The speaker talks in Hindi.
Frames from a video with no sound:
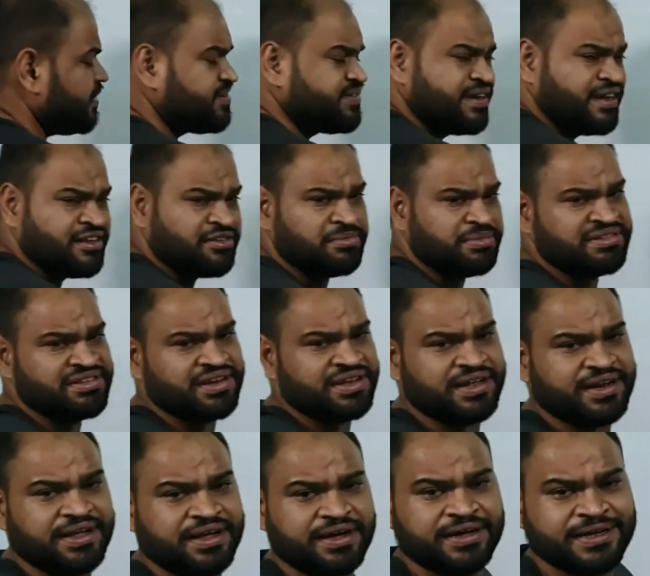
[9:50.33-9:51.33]
डिस्टेंस मेज़र
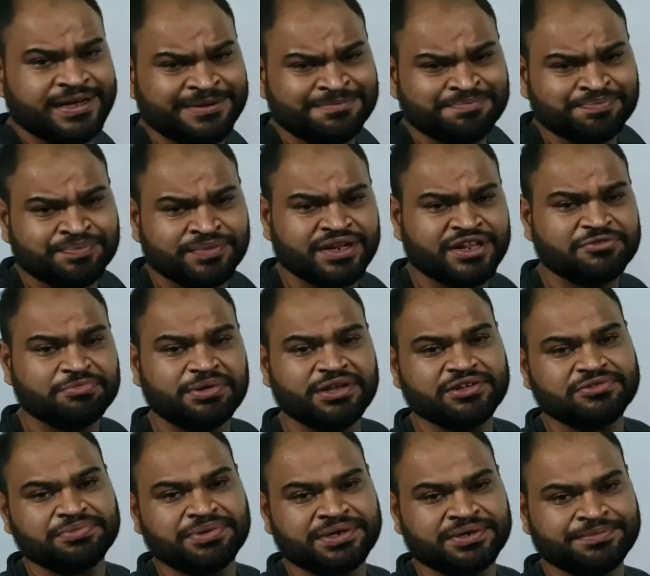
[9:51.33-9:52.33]
करेगा है
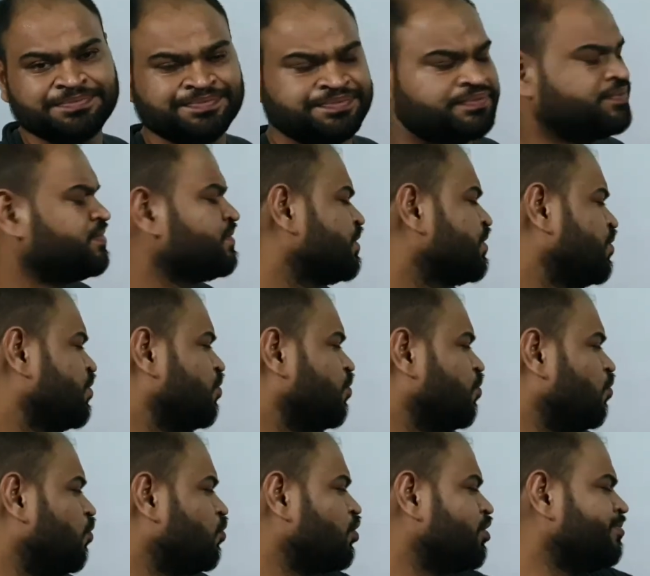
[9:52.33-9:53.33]
डिस्प्लेसमेंट
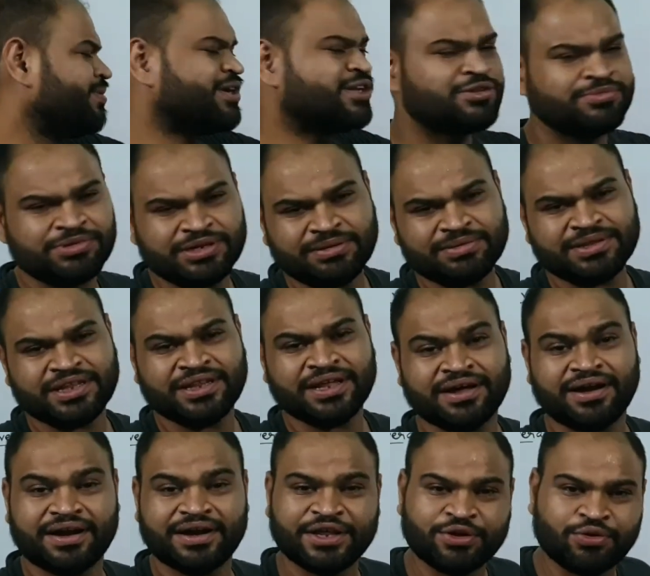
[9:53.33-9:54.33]
ओडोमीटर तो मुझे बताता है
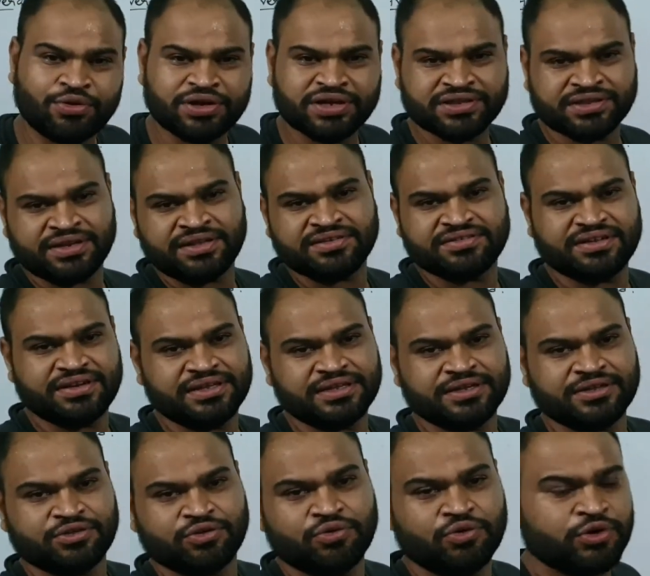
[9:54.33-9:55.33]
गाड़ी कुल कितनी चली
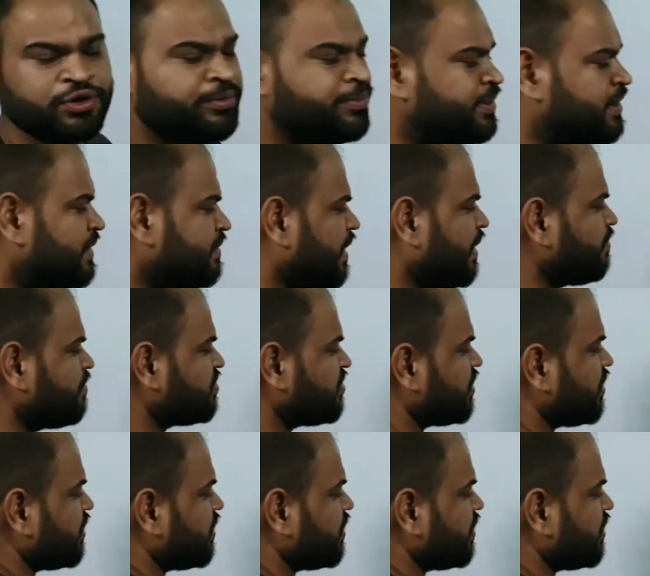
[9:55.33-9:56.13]
है तो ओडोमीटर क्या मेज़र